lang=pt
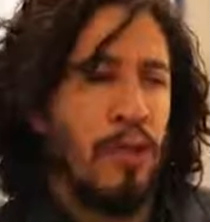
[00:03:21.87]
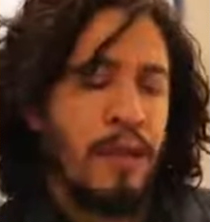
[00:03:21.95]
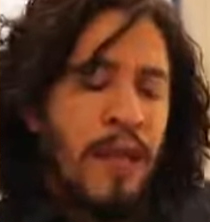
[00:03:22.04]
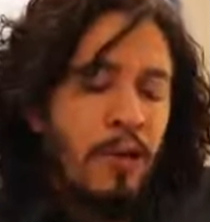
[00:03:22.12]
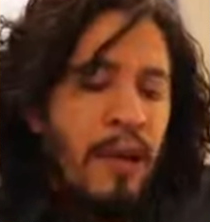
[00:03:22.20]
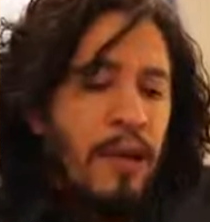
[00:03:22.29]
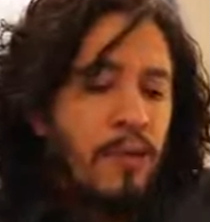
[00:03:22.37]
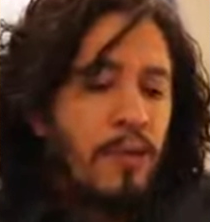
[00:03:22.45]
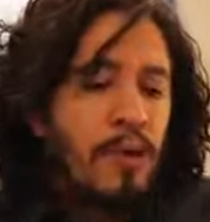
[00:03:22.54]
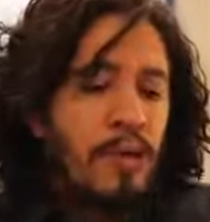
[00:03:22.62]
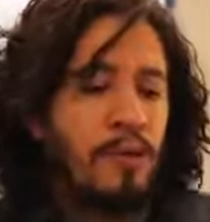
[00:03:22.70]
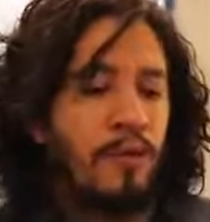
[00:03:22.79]
Claro que ela
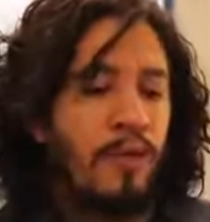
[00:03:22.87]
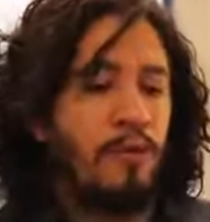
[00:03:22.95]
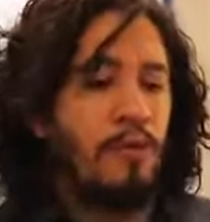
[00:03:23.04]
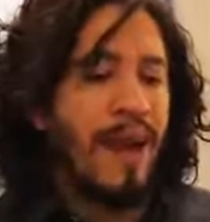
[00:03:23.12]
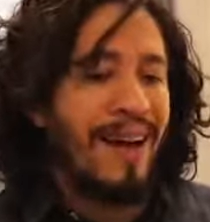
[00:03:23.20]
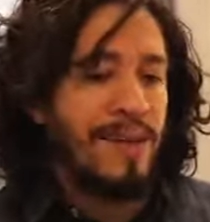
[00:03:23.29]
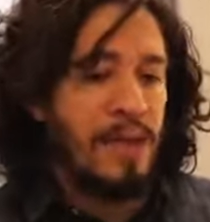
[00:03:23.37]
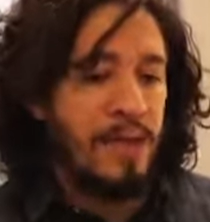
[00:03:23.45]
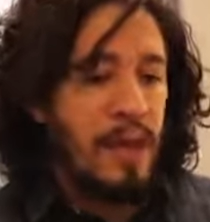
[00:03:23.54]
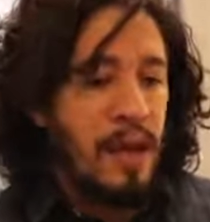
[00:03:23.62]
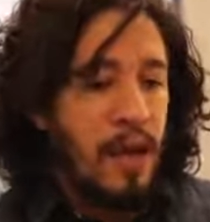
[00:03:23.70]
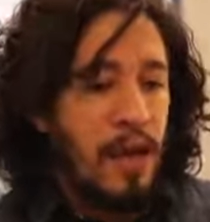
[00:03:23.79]
encontra
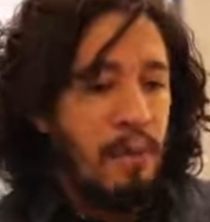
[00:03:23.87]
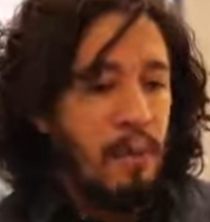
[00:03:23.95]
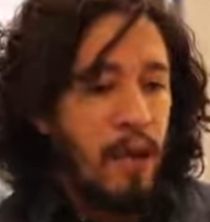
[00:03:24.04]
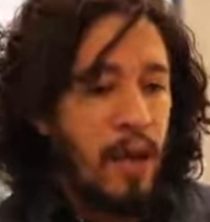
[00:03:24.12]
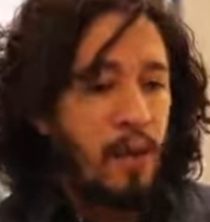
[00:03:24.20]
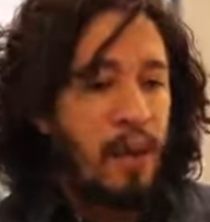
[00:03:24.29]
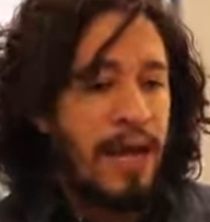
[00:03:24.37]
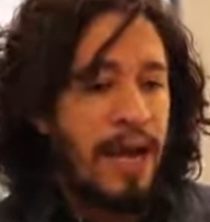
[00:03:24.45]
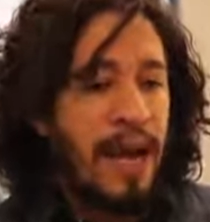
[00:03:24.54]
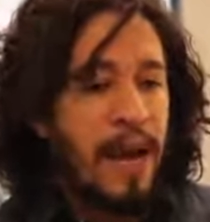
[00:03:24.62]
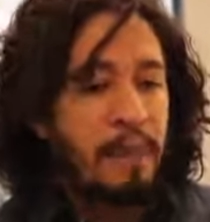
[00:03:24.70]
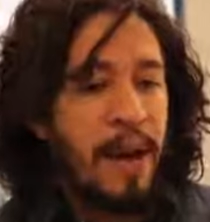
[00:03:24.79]
dificuldades, porque
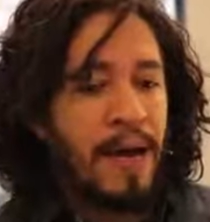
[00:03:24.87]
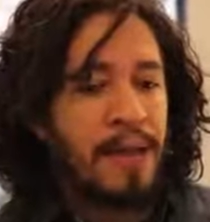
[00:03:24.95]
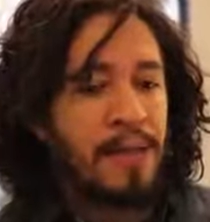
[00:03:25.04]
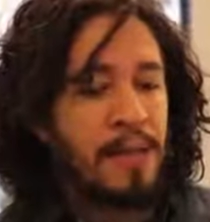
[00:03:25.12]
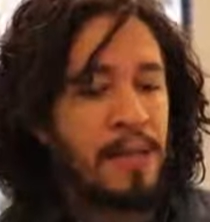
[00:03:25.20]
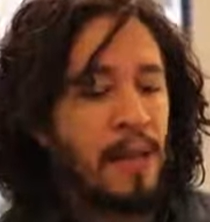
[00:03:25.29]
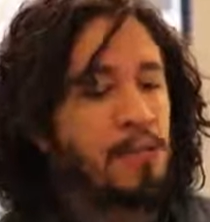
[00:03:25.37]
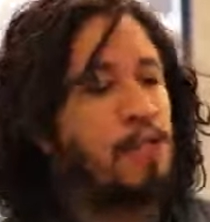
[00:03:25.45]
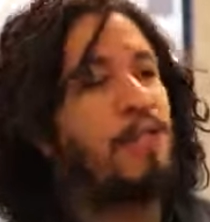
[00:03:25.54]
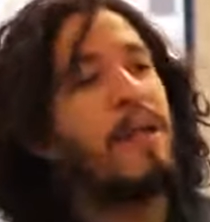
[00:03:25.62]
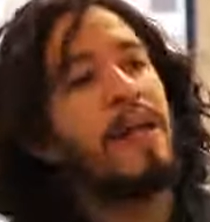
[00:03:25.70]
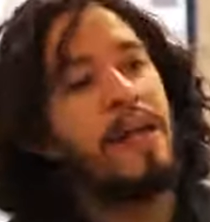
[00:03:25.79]
congregar países tão
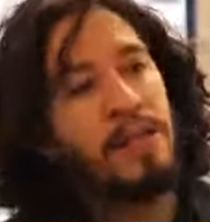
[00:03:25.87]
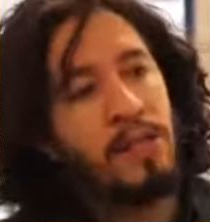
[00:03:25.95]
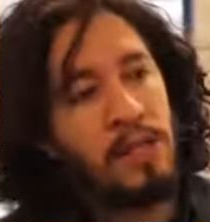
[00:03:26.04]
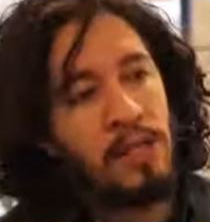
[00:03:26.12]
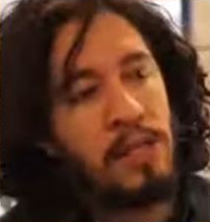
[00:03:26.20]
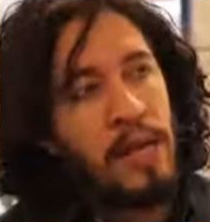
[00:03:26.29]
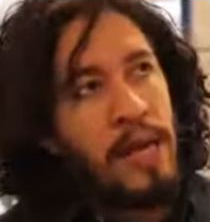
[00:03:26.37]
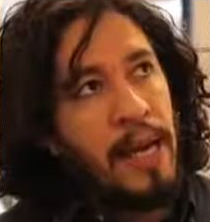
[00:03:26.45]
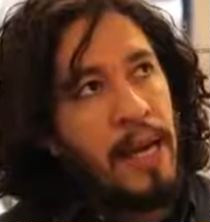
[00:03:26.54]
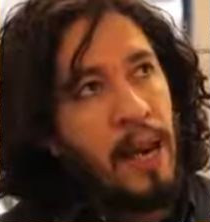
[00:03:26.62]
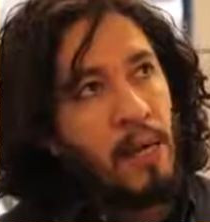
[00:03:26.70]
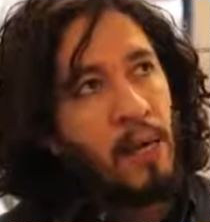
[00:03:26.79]
diferentes,
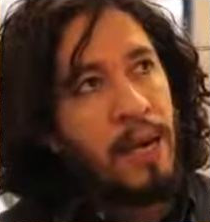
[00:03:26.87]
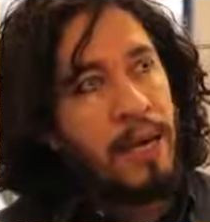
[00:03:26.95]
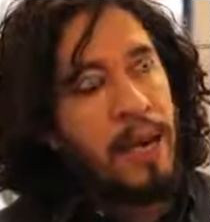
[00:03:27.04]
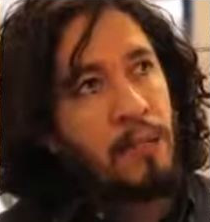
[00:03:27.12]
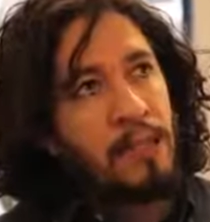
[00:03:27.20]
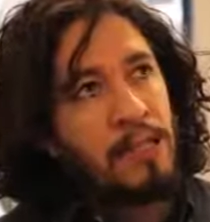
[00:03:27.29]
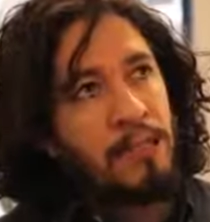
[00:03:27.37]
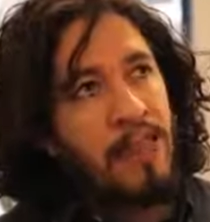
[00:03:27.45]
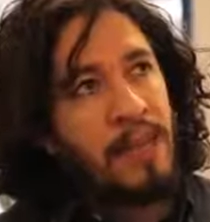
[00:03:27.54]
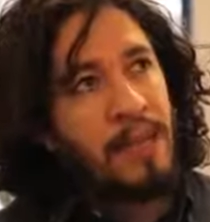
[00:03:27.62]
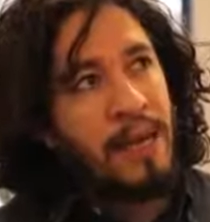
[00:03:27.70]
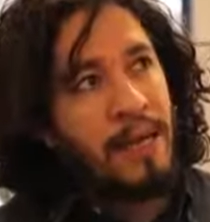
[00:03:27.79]
congregar uma
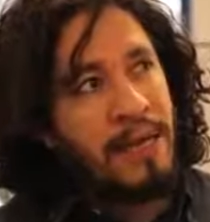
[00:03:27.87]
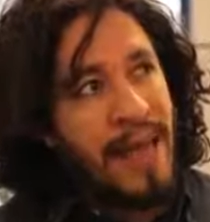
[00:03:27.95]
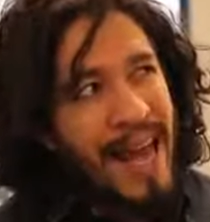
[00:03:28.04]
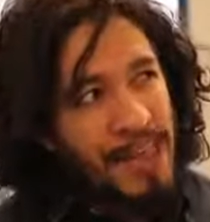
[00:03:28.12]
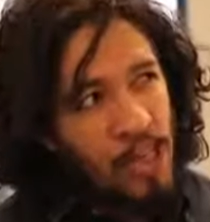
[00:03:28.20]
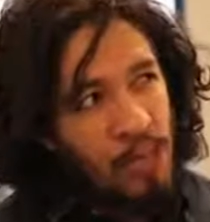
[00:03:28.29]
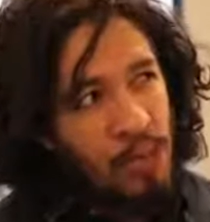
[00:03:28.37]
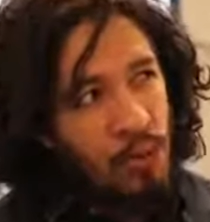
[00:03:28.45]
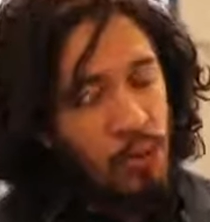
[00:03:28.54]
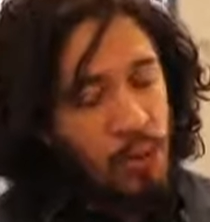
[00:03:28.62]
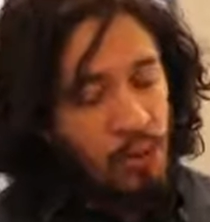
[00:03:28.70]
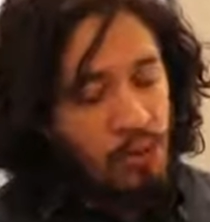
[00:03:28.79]
diversidade
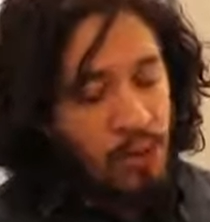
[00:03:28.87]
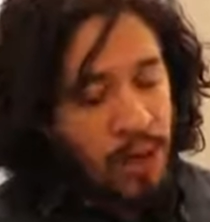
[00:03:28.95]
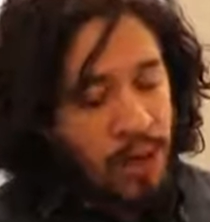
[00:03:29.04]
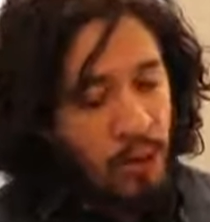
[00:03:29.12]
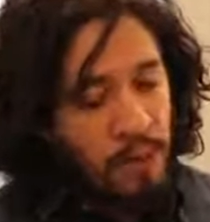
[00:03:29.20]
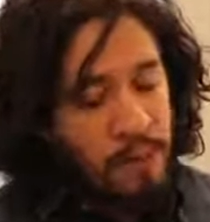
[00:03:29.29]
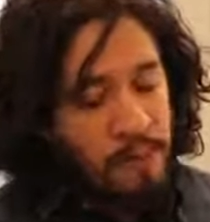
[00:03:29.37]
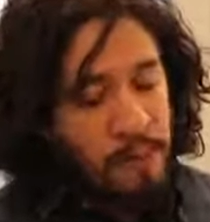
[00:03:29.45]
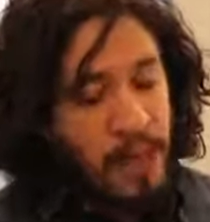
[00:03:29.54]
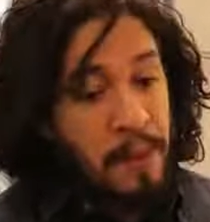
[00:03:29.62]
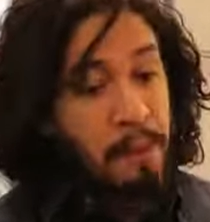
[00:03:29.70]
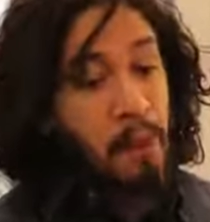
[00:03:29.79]
étnico, cultural
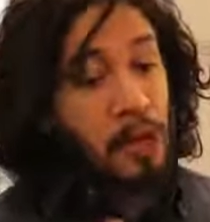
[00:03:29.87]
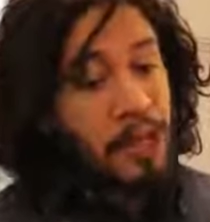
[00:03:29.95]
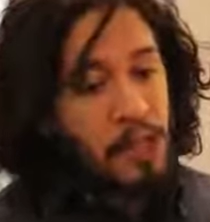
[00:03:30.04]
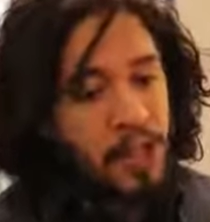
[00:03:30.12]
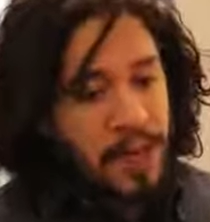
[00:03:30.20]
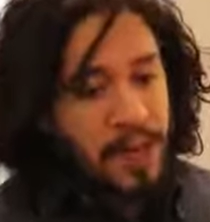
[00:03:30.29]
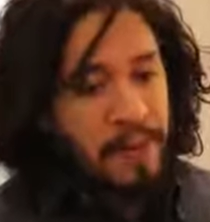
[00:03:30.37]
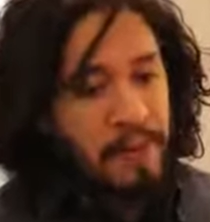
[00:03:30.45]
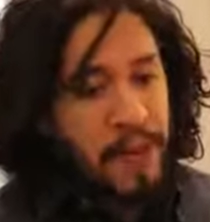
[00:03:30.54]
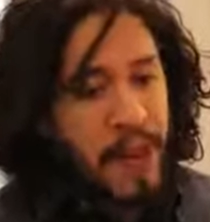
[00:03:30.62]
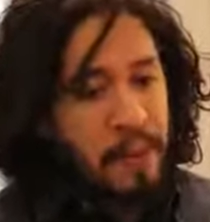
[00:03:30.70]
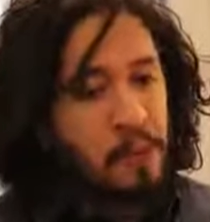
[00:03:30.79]
e política
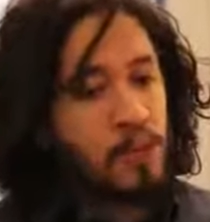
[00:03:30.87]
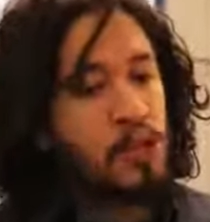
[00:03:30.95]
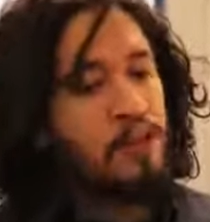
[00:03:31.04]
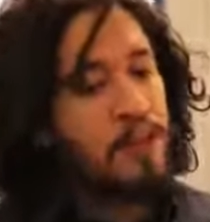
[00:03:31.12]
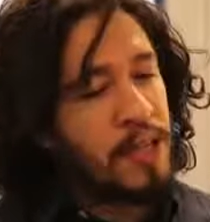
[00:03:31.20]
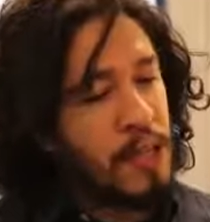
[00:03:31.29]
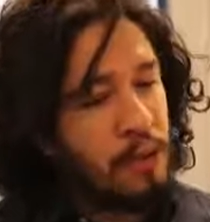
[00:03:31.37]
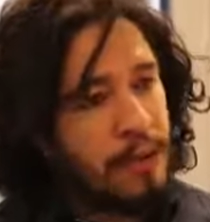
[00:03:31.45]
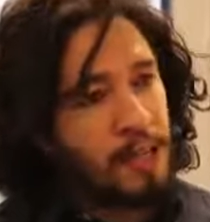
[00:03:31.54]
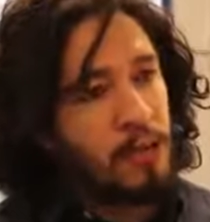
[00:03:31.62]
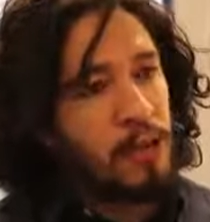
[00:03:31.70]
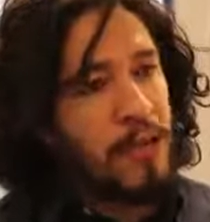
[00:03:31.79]
é muito difícil
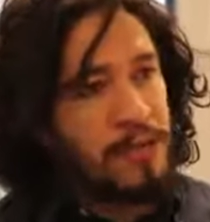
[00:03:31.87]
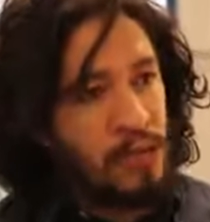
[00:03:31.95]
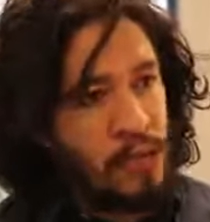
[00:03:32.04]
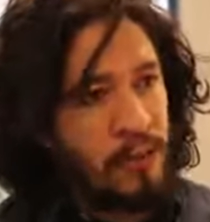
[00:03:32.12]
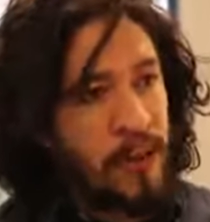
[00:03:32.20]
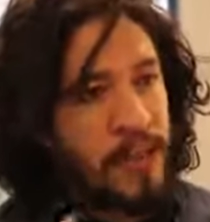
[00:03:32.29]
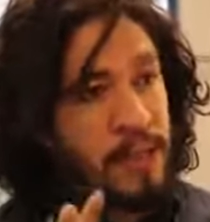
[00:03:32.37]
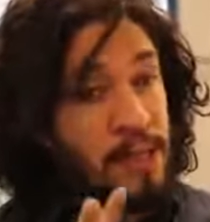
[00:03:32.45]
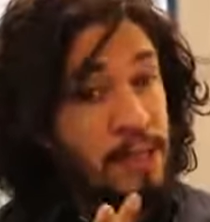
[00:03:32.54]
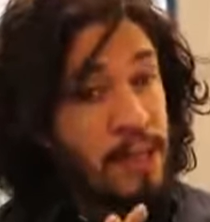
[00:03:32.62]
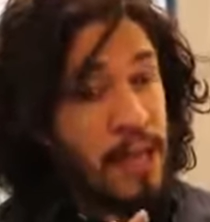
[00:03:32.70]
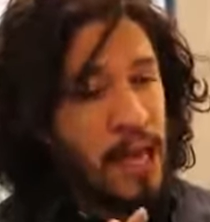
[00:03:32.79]
equacionar essas
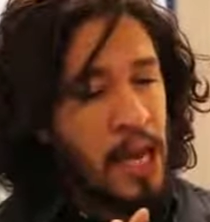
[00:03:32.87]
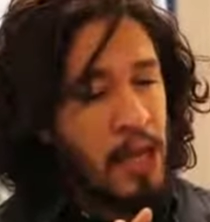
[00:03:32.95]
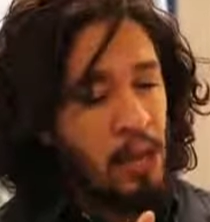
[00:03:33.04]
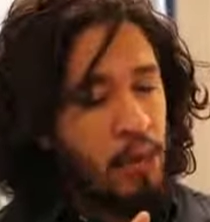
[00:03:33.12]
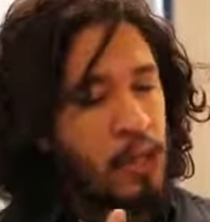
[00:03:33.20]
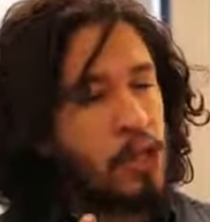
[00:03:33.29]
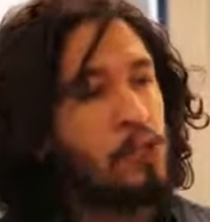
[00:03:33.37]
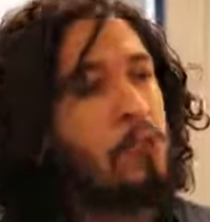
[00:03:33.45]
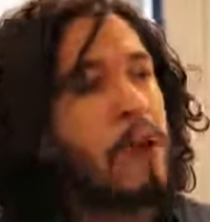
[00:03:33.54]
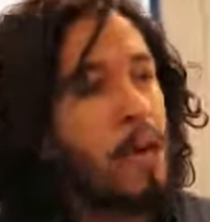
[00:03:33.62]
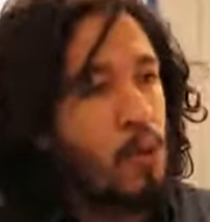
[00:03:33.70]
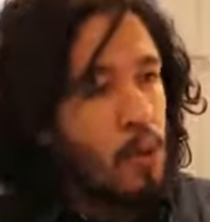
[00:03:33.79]
diferenças em nome de um
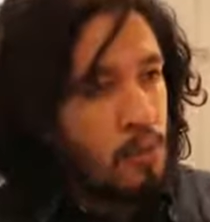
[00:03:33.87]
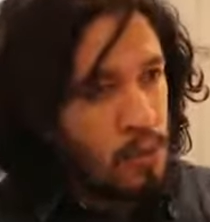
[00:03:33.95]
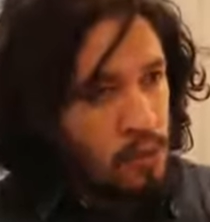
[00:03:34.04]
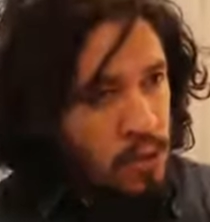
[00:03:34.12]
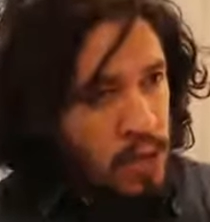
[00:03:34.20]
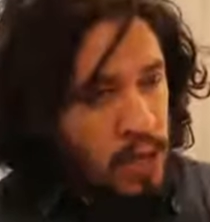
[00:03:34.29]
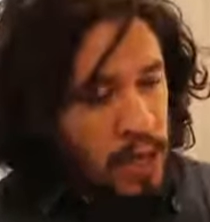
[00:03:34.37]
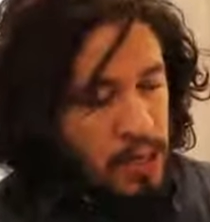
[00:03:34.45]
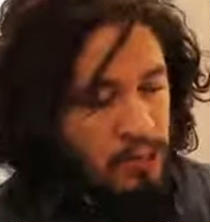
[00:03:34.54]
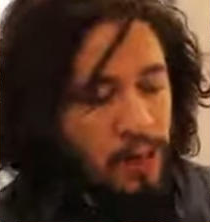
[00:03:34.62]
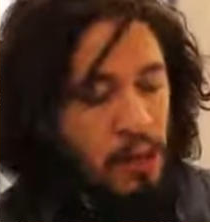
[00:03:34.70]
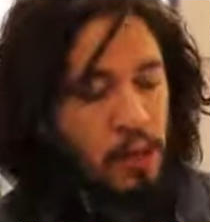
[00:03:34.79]
bem comum,
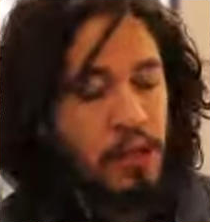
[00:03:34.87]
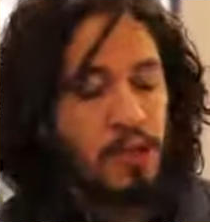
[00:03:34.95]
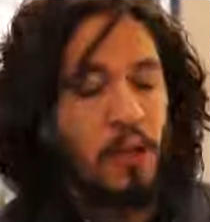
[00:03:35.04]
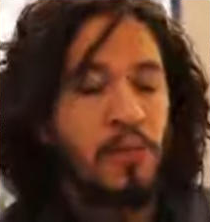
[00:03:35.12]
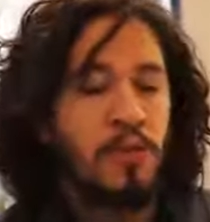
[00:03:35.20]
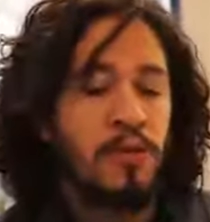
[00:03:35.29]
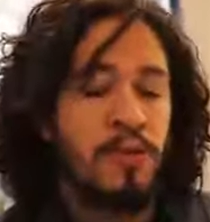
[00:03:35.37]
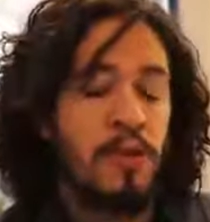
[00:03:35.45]
de valores comuns.